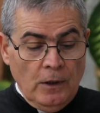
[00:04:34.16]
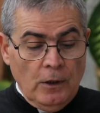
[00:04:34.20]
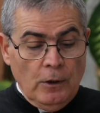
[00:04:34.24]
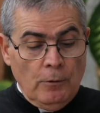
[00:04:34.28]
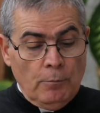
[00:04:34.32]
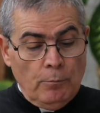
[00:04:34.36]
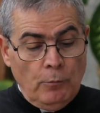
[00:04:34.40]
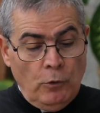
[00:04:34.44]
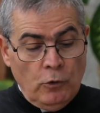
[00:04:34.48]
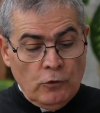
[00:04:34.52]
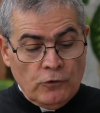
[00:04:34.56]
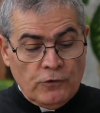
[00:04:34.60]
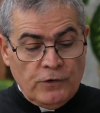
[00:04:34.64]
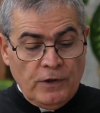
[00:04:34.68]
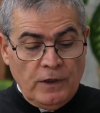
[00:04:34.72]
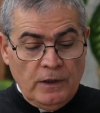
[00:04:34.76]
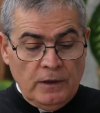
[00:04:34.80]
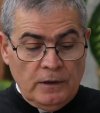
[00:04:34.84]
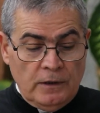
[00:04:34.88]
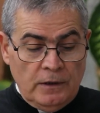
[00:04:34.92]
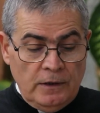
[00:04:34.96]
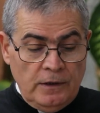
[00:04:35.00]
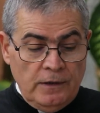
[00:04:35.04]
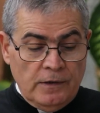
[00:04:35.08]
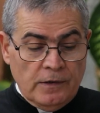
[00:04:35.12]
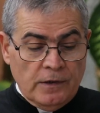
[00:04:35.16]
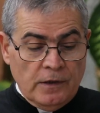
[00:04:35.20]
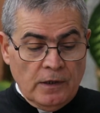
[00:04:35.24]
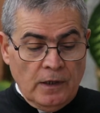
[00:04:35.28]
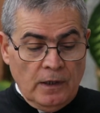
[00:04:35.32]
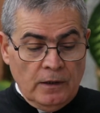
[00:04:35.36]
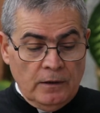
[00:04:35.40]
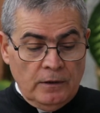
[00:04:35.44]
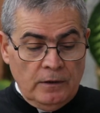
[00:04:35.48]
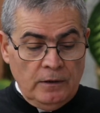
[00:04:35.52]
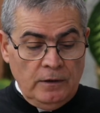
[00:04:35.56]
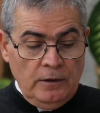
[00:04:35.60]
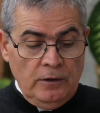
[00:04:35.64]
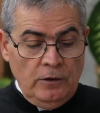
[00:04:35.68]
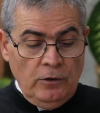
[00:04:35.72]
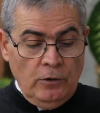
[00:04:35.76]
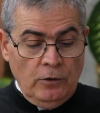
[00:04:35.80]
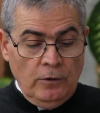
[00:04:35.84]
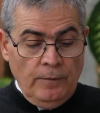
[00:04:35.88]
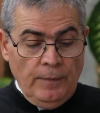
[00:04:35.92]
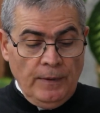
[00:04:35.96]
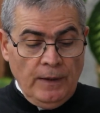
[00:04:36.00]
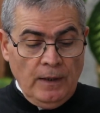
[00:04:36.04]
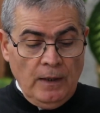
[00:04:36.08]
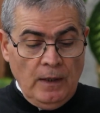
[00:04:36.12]
Mosè disse a
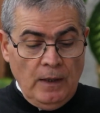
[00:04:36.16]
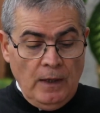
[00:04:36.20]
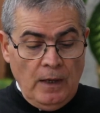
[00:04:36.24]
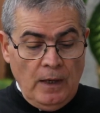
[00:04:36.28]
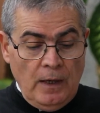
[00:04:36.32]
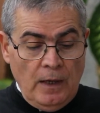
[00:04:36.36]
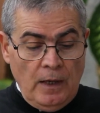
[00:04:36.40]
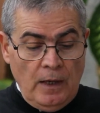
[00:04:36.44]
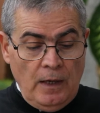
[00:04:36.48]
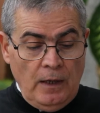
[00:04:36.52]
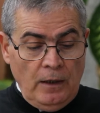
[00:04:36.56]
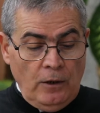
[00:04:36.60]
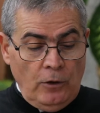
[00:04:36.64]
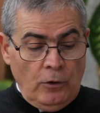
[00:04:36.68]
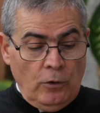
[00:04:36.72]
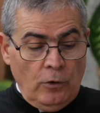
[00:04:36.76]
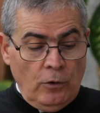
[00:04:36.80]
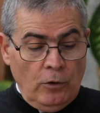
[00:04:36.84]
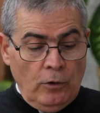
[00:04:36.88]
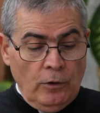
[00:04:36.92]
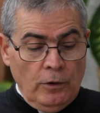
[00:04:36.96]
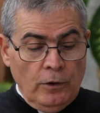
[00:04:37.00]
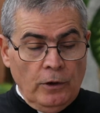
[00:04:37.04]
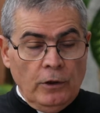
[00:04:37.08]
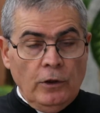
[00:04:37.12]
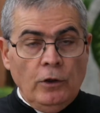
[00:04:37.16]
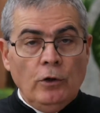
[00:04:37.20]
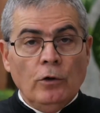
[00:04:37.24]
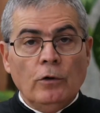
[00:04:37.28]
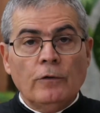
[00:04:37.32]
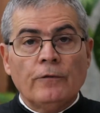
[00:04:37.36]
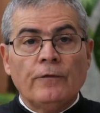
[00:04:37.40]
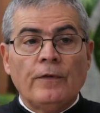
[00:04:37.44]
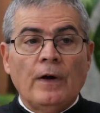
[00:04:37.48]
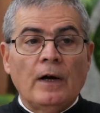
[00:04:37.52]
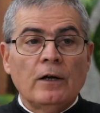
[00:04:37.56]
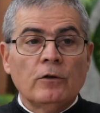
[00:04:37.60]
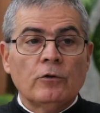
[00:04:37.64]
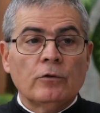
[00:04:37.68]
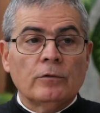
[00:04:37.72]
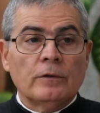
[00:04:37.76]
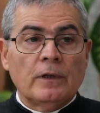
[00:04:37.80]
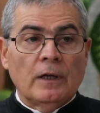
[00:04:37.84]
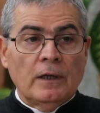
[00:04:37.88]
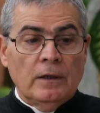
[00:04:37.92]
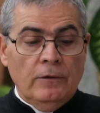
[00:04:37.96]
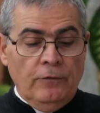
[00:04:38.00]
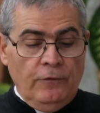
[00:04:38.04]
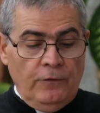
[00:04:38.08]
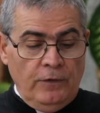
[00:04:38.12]
Dio, Ecco, io vado
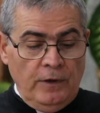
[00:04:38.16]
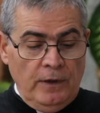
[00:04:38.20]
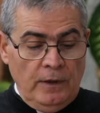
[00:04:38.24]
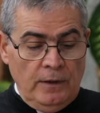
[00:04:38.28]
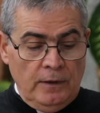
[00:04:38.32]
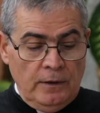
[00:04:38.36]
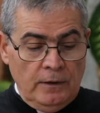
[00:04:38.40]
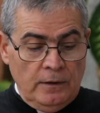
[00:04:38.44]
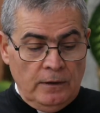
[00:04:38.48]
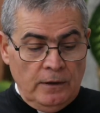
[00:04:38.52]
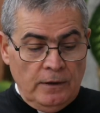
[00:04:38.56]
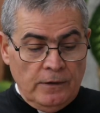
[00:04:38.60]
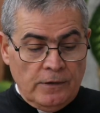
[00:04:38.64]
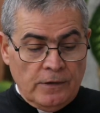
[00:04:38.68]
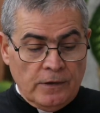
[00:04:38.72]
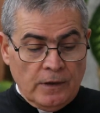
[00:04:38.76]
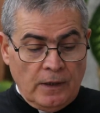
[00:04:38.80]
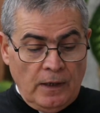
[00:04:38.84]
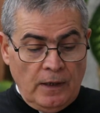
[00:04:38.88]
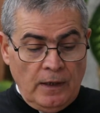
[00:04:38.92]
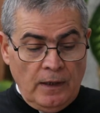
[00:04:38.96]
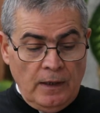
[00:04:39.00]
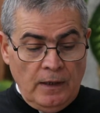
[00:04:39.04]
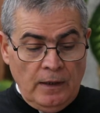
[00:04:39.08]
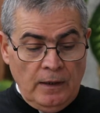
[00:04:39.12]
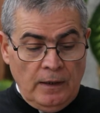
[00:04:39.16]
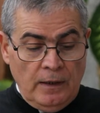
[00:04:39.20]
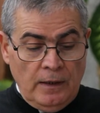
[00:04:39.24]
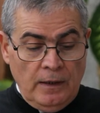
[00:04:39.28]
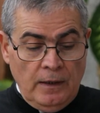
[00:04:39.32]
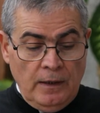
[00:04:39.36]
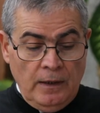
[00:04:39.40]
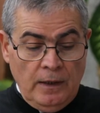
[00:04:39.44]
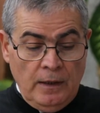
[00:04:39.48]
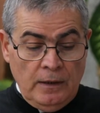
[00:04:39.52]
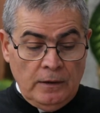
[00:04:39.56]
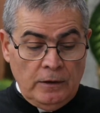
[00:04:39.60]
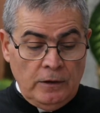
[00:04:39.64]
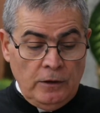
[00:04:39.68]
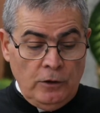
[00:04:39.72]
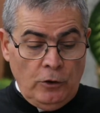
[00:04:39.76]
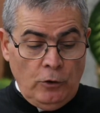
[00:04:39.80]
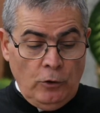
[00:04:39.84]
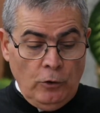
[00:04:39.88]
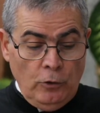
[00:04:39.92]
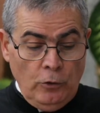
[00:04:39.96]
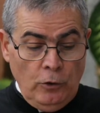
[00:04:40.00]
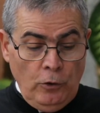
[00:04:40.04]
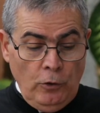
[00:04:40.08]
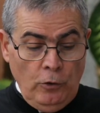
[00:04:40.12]
dai figli di Israele e
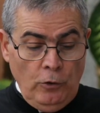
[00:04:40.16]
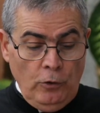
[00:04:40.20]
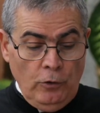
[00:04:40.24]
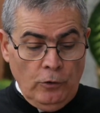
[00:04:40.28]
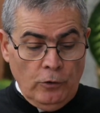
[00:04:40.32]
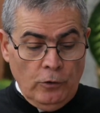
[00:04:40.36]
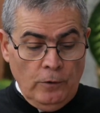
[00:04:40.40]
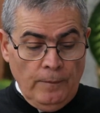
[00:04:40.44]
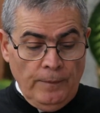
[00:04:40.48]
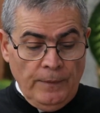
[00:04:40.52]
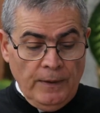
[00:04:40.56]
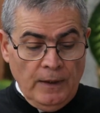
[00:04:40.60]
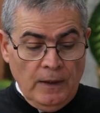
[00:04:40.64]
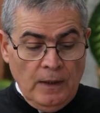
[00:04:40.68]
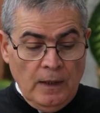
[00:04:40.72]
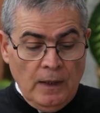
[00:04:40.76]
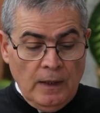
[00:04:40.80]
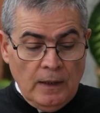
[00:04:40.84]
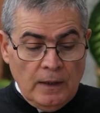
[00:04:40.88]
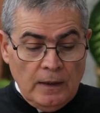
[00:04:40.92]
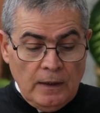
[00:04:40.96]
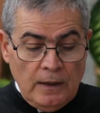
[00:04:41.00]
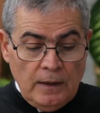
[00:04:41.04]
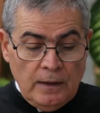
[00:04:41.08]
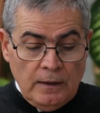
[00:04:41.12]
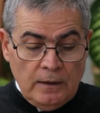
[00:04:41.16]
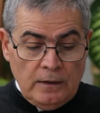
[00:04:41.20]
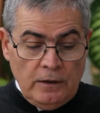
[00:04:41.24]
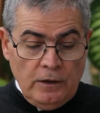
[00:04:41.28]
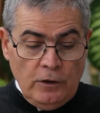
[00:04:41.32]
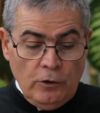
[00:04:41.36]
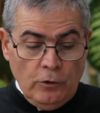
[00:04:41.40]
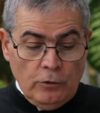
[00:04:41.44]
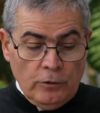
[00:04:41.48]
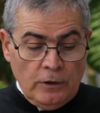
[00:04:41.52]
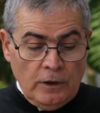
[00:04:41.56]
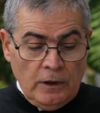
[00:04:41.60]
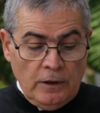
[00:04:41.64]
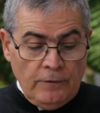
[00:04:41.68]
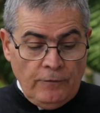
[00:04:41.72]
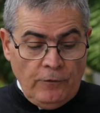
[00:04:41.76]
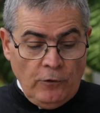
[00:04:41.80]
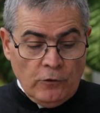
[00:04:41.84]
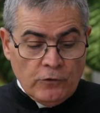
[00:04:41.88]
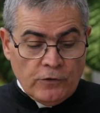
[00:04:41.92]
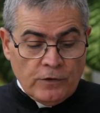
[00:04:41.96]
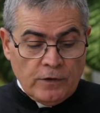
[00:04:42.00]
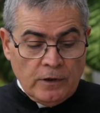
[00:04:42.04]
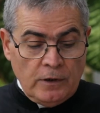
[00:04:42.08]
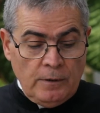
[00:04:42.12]
dico loro, il Dio dei
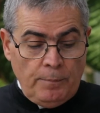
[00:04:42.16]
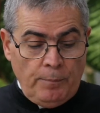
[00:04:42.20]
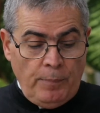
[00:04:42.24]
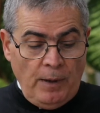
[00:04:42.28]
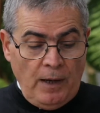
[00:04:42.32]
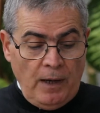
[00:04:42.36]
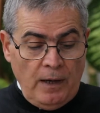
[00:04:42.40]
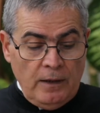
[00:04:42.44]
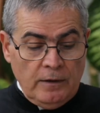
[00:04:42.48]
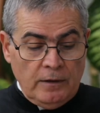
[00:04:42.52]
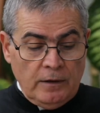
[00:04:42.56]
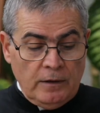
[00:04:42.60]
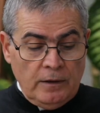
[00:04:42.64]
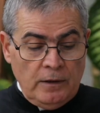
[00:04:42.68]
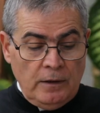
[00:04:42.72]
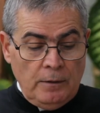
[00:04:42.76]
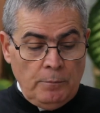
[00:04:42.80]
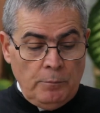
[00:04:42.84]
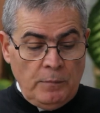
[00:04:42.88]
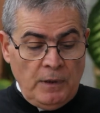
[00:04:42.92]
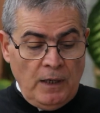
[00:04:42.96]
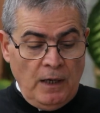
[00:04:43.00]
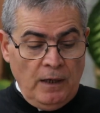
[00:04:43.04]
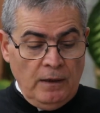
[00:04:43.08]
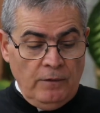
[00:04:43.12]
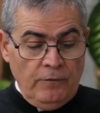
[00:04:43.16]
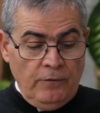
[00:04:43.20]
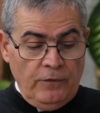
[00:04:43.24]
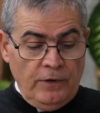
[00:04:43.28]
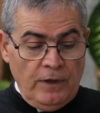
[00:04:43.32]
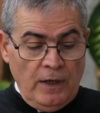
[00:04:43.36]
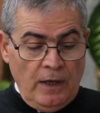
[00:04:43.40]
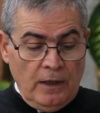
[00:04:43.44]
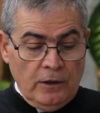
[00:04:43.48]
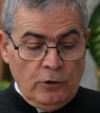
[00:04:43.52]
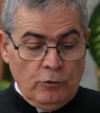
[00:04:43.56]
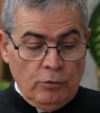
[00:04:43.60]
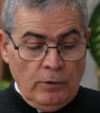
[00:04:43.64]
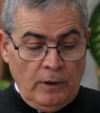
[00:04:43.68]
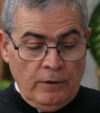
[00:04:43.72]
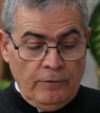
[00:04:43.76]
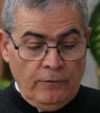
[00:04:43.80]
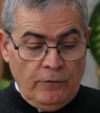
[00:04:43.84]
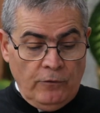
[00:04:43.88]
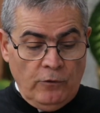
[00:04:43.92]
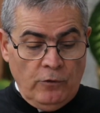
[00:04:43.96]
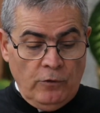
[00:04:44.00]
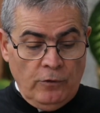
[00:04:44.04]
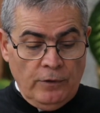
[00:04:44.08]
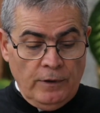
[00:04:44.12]
vostri padri mi ha inviato a
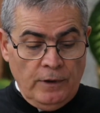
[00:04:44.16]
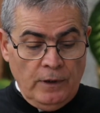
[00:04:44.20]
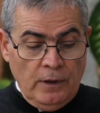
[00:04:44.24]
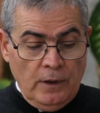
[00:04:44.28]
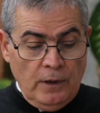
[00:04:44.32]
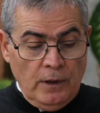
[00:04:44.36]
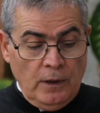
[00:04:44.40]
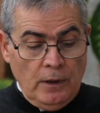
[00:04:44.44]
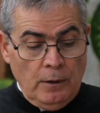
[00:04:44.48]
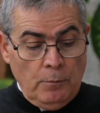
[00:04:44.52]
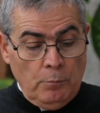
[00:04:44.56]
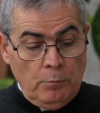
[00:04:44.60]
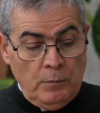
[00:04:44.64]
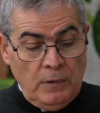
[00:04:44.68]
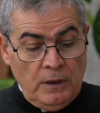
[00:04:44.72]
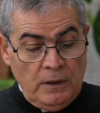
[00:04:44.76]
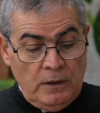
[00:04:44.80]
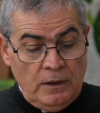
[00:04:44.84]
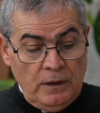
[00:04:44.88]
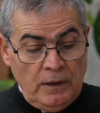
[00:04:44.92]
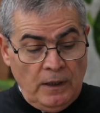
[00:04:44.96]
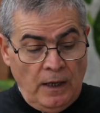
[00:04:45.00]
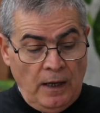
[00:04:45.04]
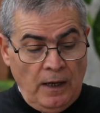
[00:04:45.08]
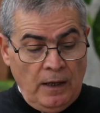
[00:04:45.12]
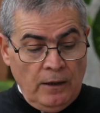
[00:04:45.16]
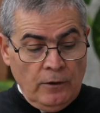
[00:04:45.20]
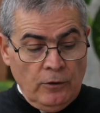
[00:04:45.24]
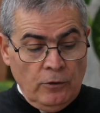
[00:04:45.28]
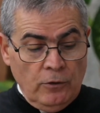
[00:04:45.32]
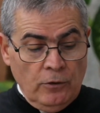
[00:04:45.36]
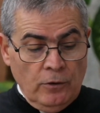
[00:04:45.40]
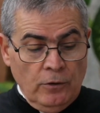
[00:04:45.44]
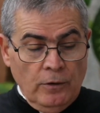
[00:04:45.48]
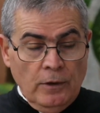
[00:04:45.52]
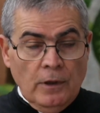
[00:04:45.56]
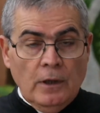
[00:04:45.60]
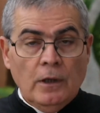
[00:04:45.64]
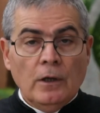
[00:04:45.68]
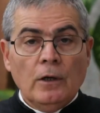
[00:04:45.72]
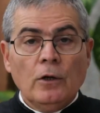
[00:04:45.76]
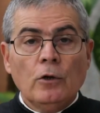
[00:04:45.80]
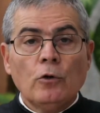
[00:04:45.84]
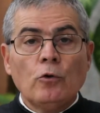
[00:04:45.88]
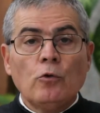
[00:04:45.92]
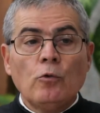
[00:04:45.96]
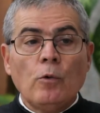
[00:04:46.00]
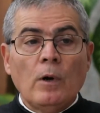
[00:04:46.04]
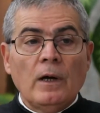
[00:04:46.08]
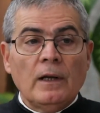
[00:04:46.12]
voi. Mi diranno,
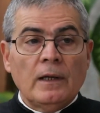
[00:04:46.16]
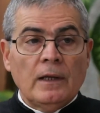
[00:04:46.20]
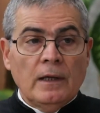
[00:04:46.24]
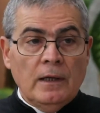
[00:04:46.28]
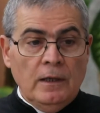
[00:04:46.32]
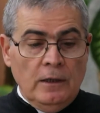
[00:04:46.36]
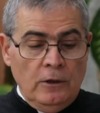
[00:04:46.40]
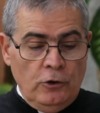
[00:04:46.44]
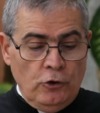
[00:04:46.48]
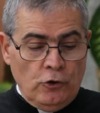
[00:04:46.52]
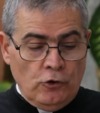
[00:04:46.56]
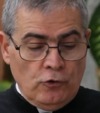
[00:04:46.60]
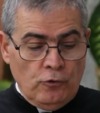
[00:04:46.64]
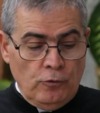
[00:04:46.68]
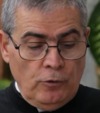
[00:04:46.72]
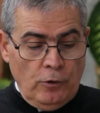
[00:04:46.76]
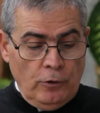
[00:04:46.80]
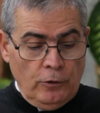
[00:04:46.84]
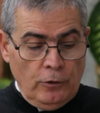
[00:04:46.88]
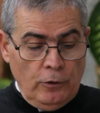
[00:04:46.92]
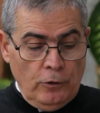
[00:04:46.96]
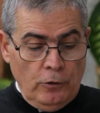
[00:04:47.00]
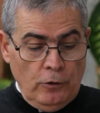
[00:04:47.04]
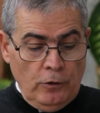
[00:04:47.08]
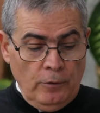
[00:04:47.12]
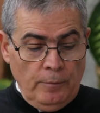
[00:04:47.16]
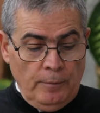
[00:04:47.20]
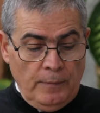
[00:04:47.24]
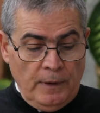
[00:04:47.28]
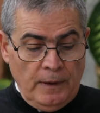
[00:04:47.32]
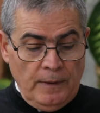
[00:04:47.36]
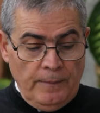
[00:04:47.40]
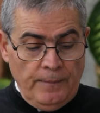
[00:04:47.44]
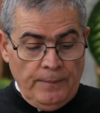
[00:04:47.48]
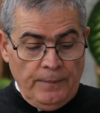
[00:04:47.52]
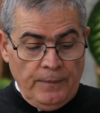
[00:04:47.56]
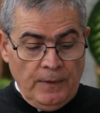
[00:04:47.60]
qual è il suo nome?